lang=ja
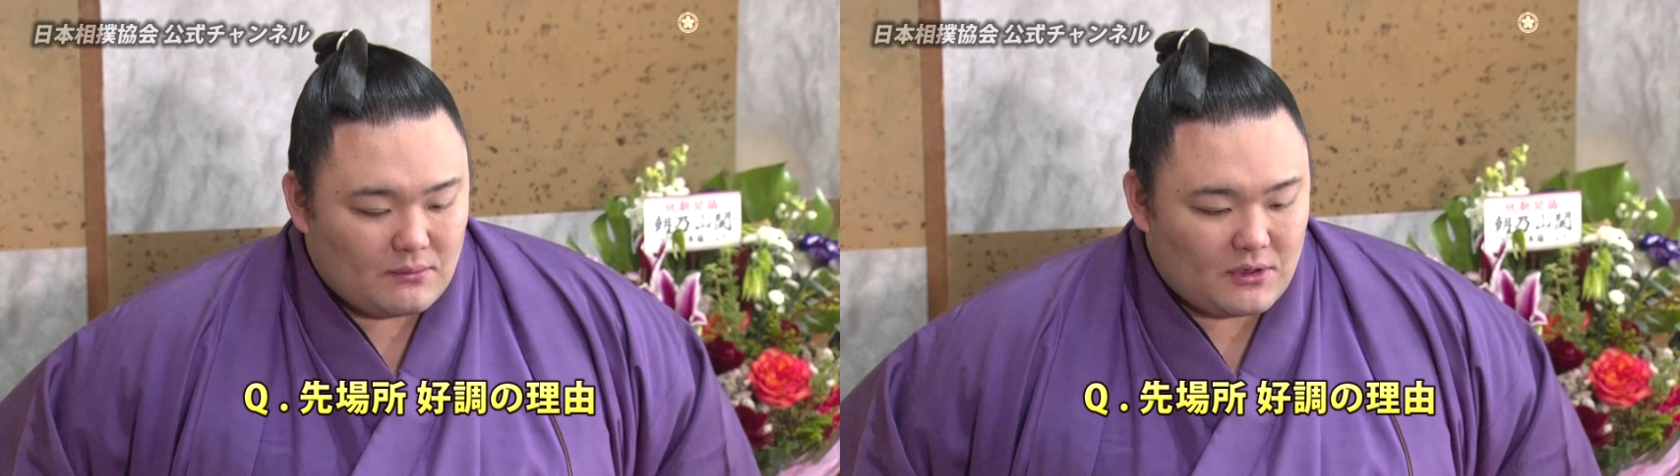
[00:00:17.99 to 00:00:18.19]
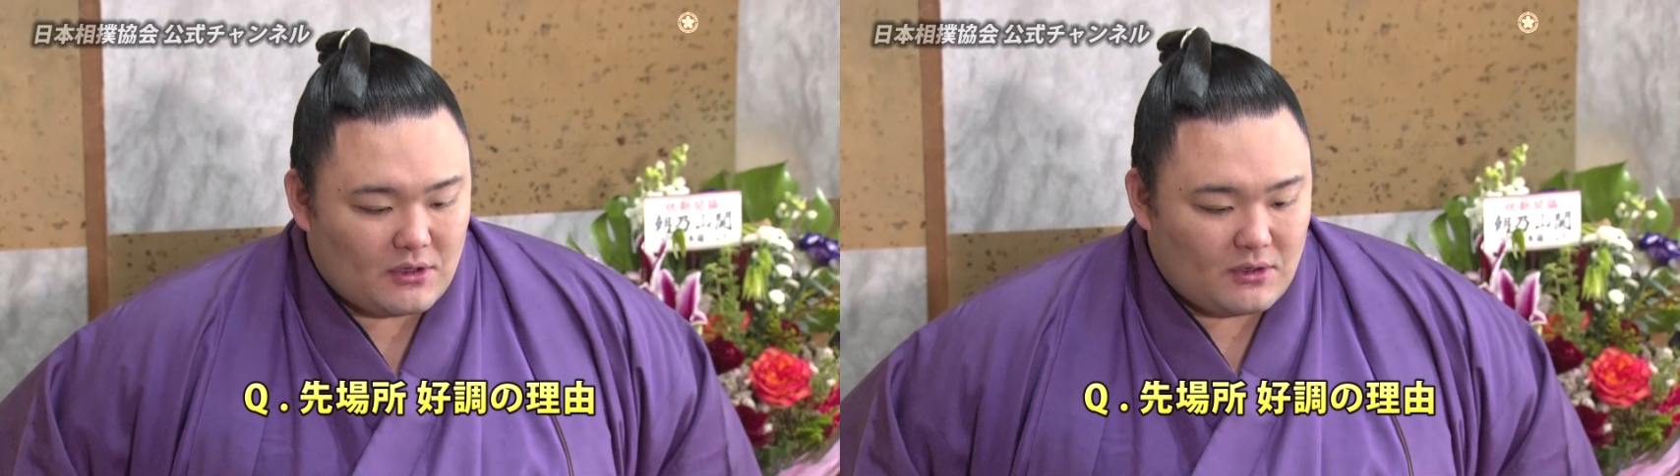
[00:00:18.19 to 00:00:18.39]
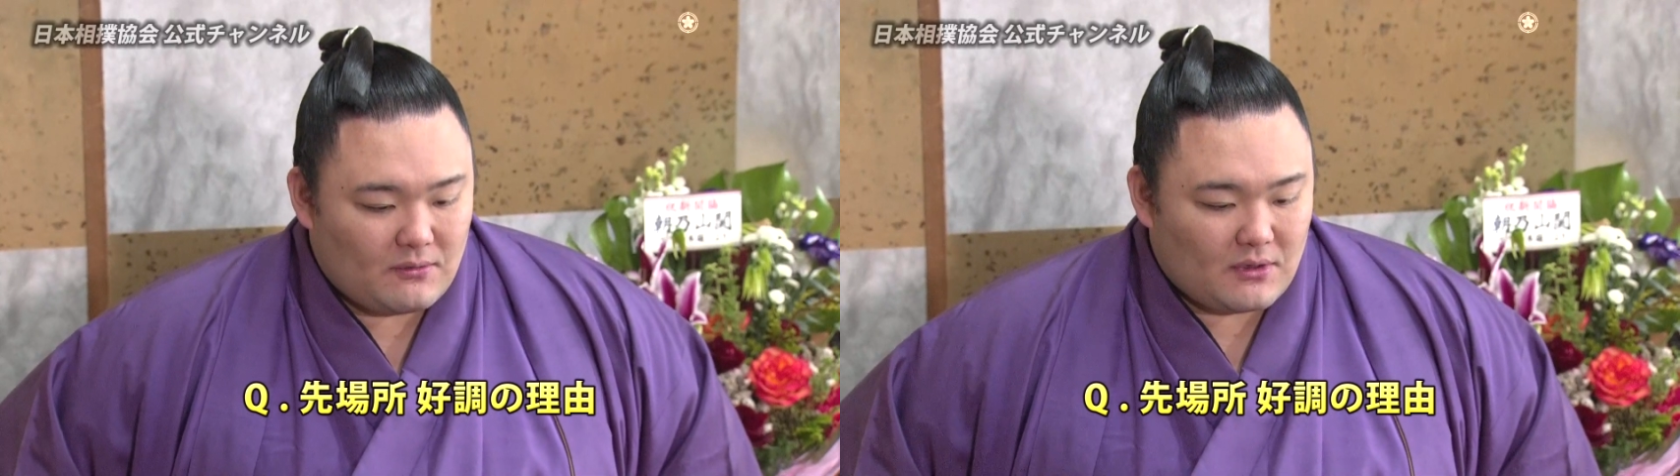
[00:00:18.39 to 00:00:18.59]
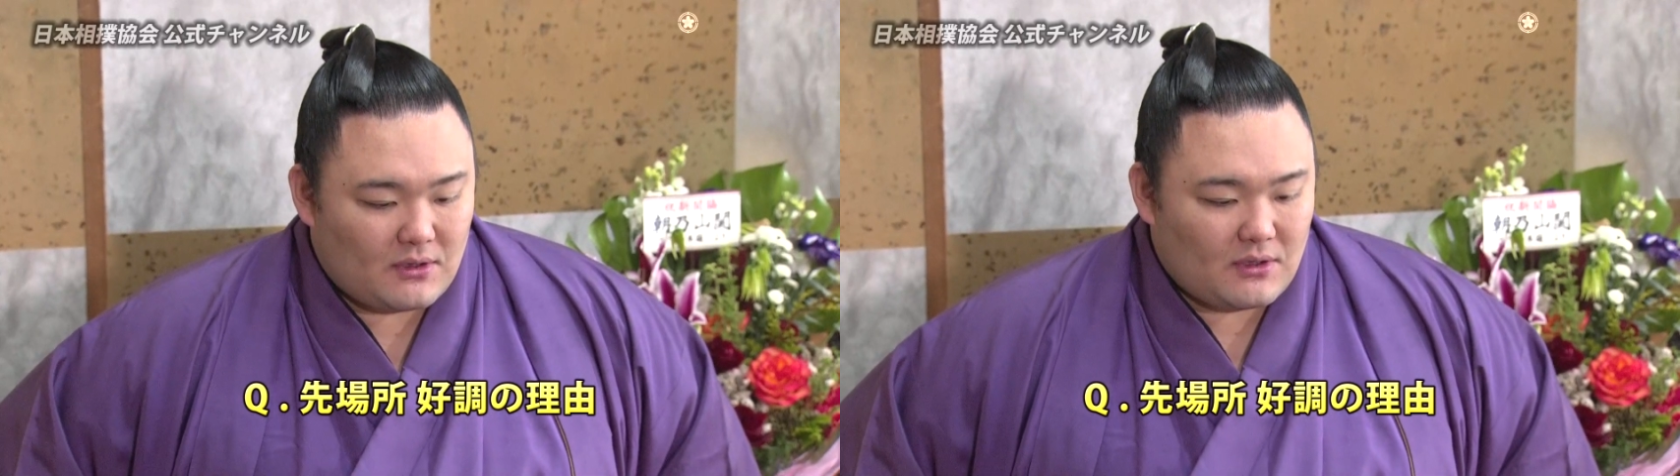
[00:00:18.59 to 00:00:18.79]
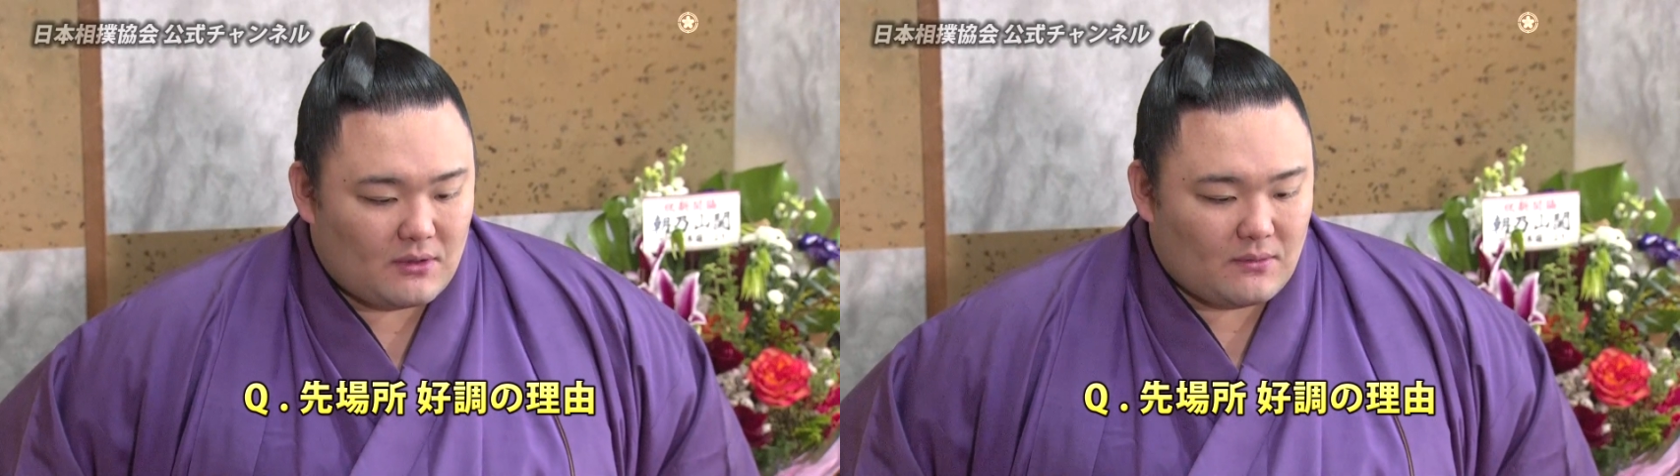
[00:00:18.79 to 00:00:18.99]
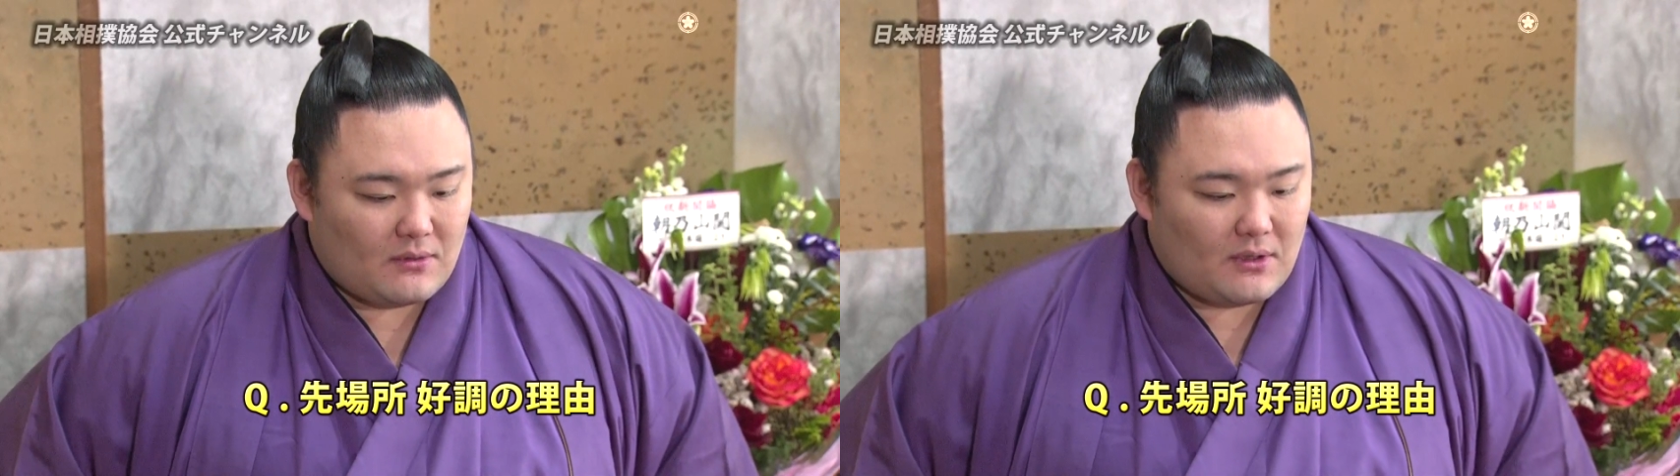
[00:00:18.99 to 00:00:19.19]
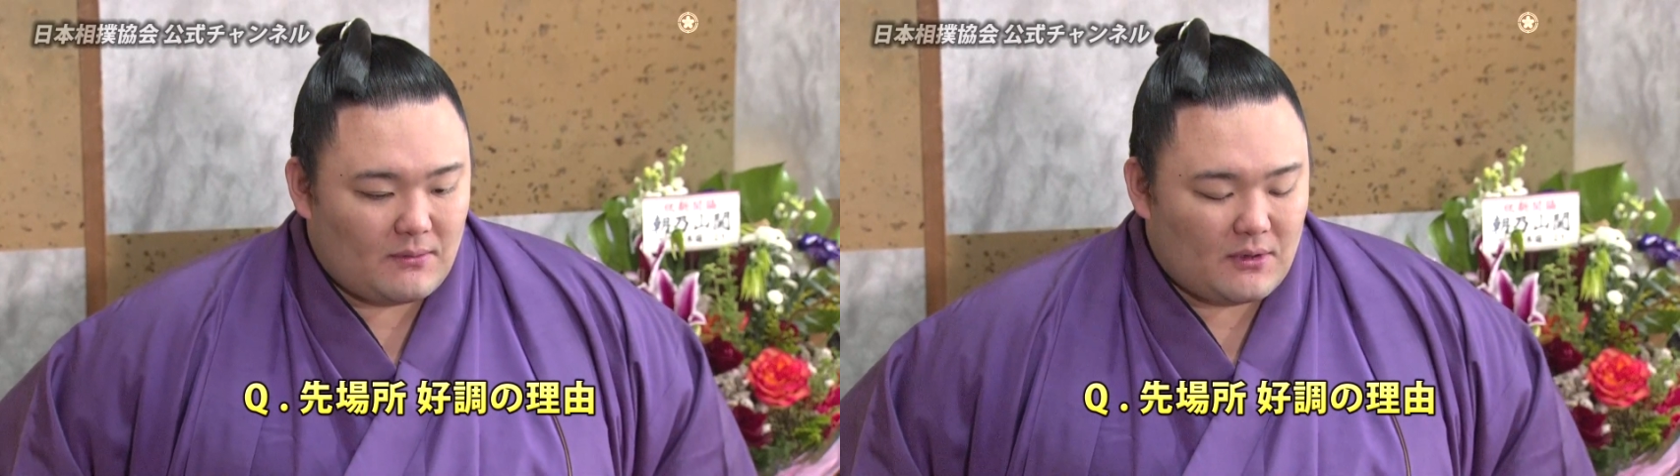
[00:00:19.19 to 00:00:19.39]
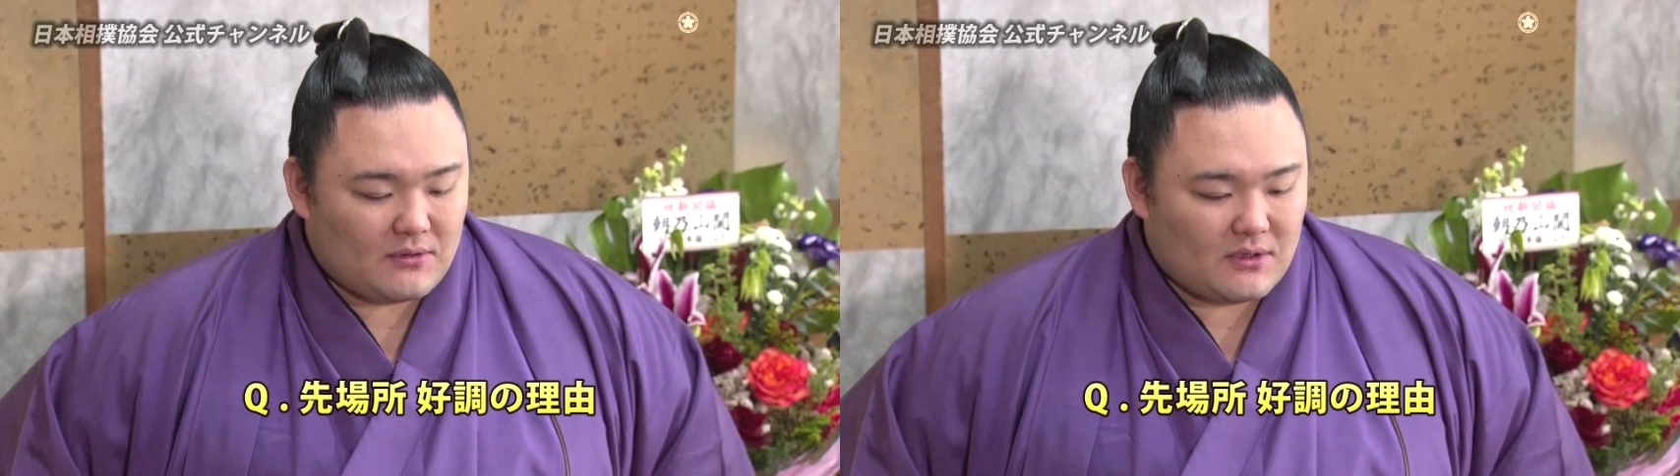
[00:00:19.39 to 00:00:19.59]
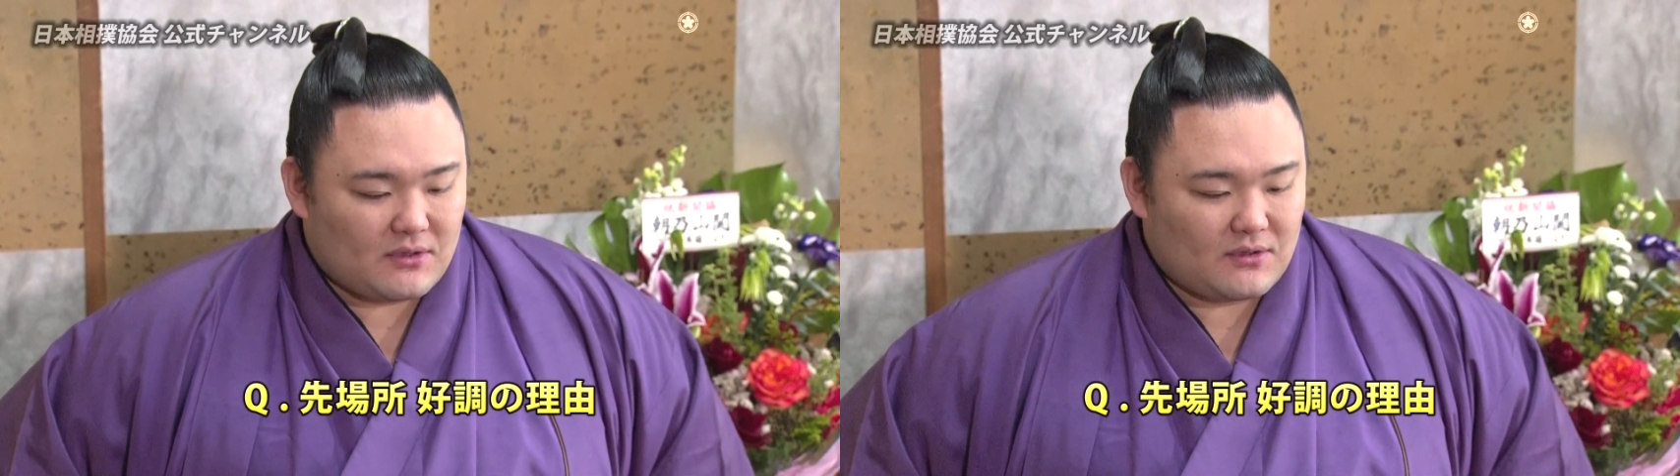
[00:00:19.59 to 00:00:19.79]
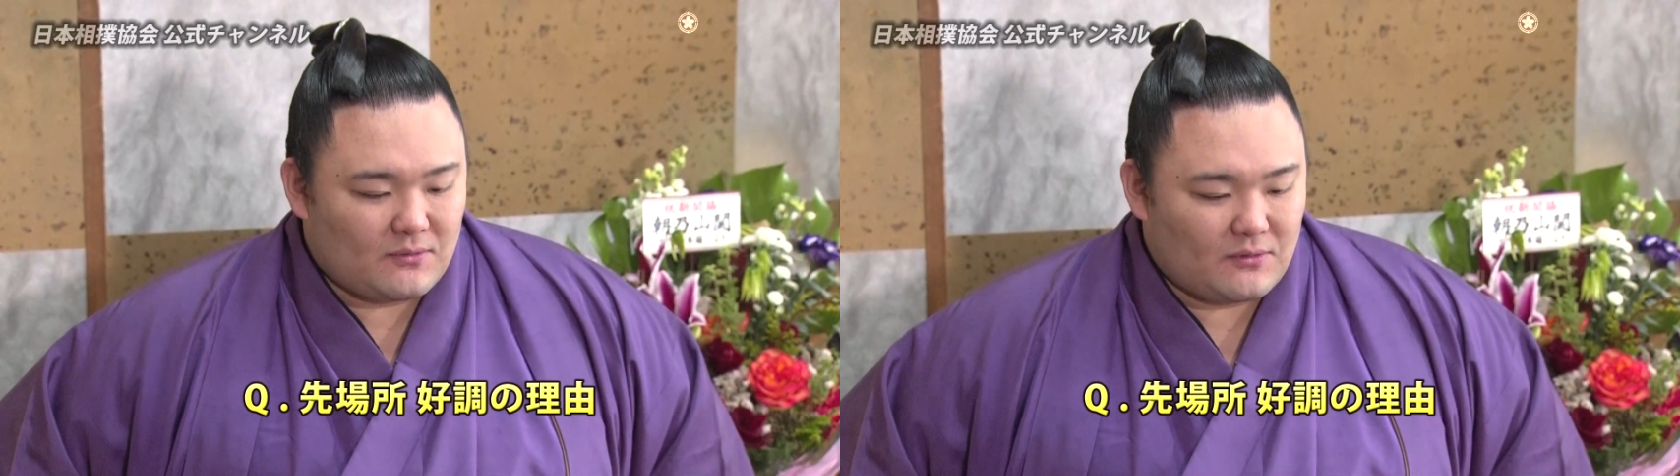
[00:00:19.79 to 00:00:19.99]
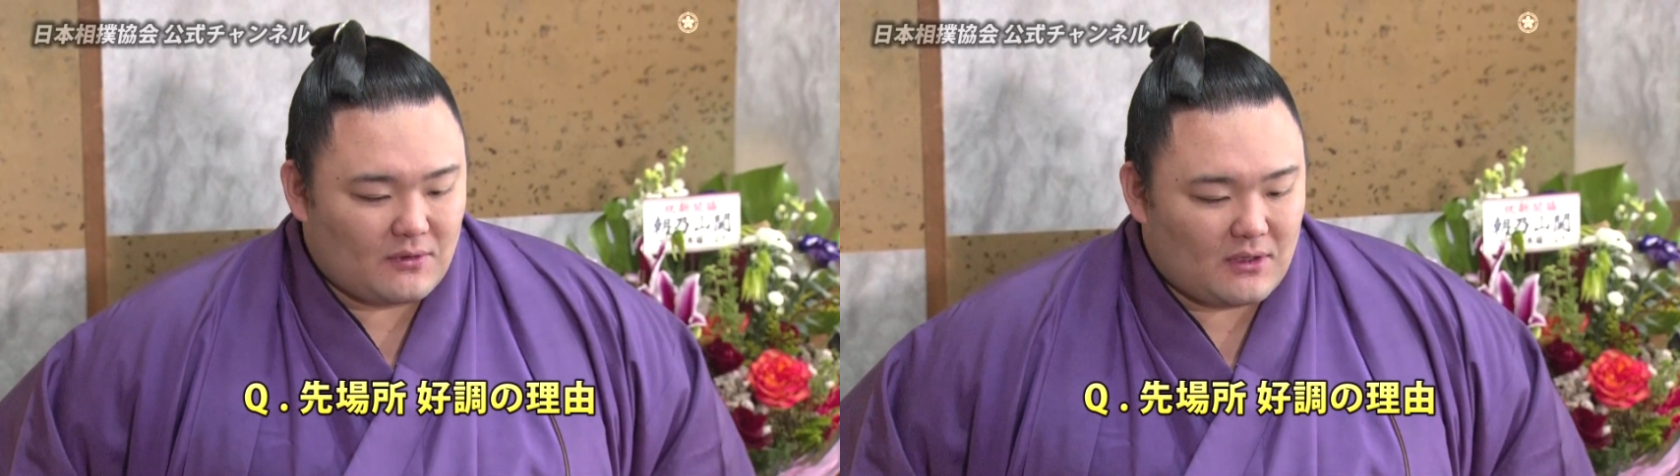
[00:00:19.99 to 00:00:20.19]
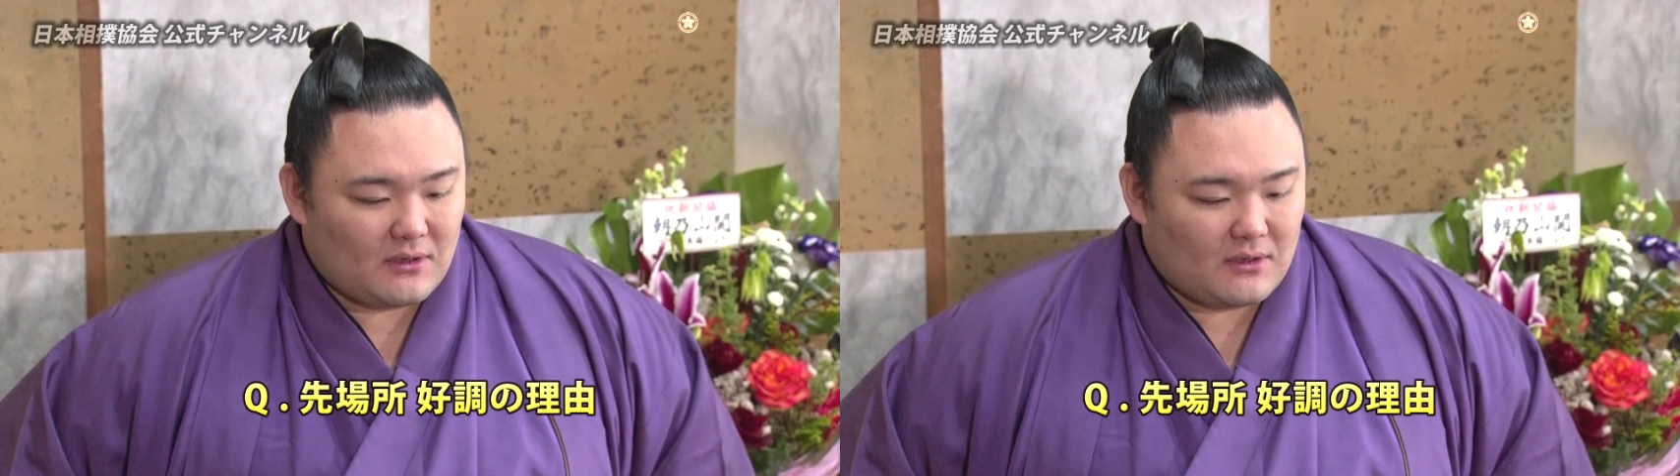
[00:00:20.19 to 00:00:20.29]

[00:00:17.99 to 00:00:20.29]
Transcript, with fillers: 左上手で取って右を差す相撲